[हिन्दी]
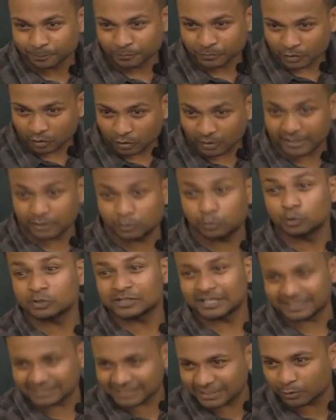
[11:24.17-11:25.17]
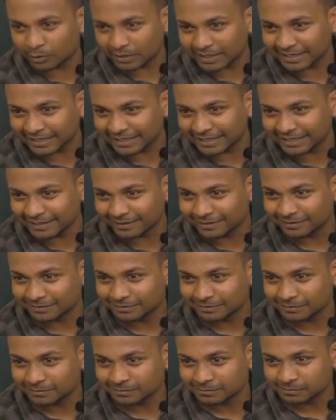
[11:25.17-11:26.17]
और ये दूसरी जीन हो गई कि नहीं
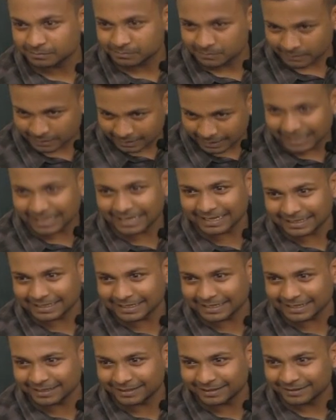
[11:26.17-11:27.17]
हाँ या नहीं